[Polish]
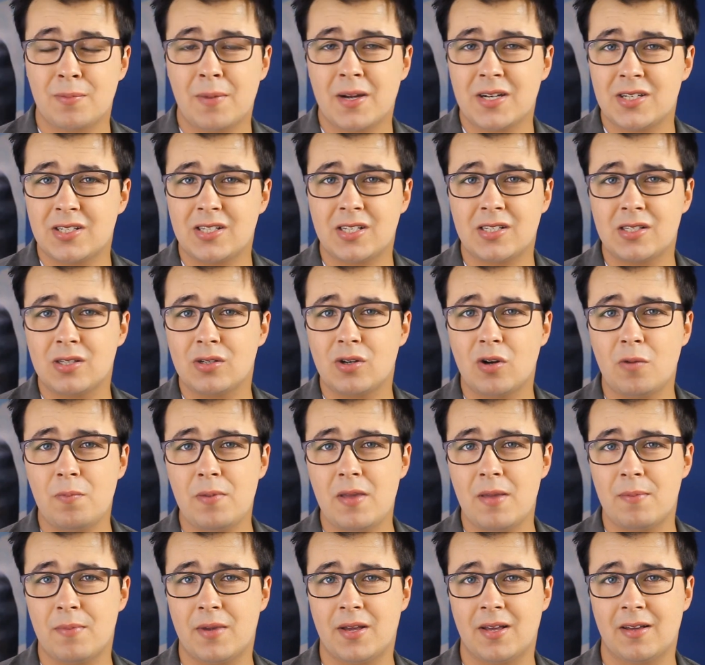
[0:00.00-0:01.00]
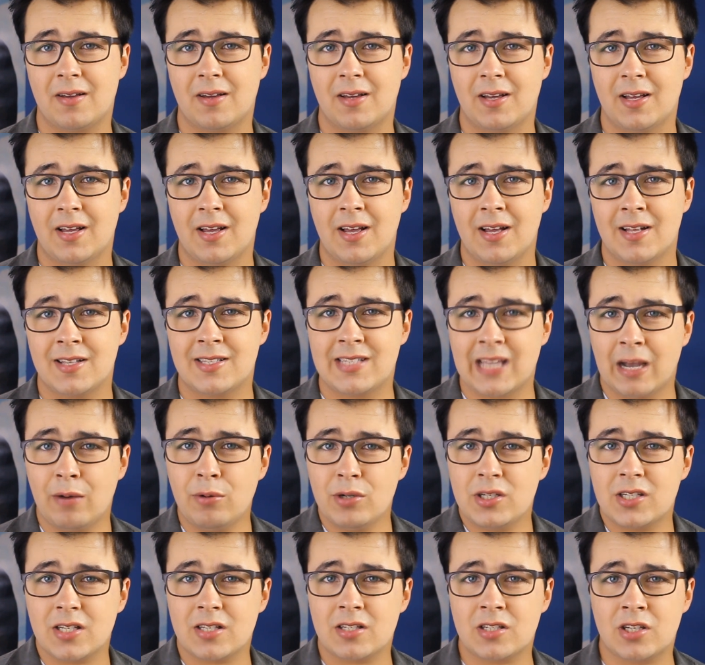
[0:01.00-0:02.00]
Zobaczcie, co robimy.
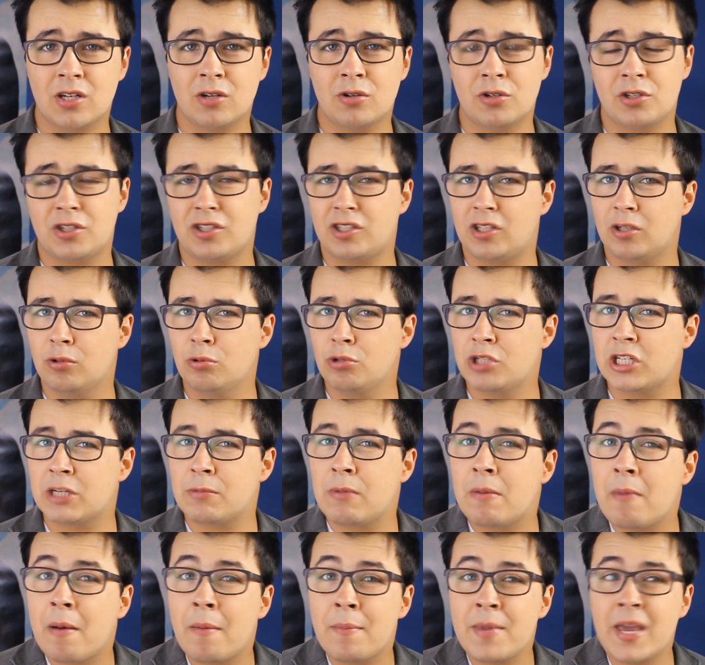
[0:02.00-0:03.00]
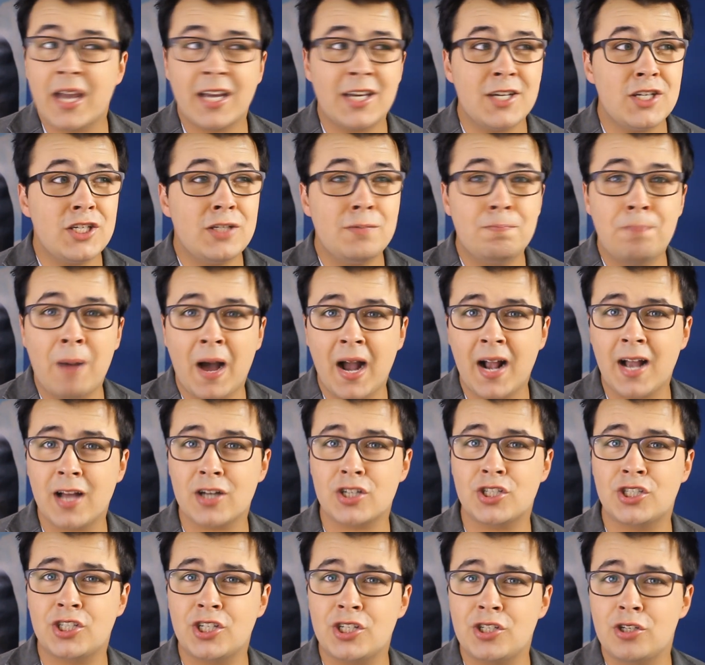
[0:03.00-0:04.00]
Cały czas czegoś się uczymy, mamy jakiś
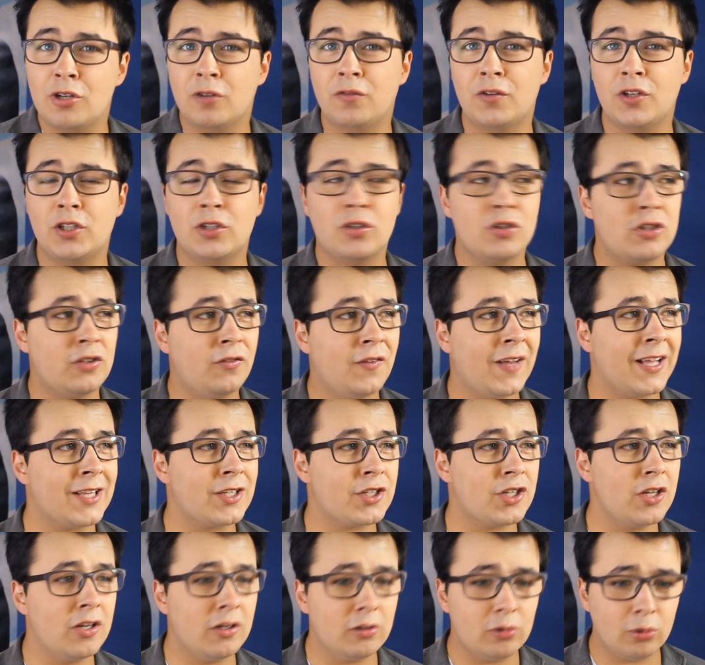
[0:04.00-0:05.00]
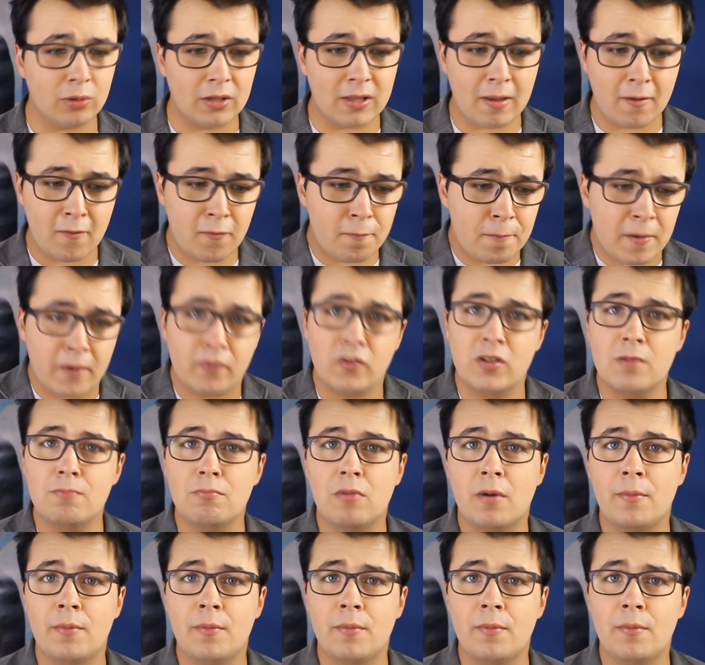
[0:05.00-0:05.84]
bagaż życiowych doświadczeń, który nam w pewnym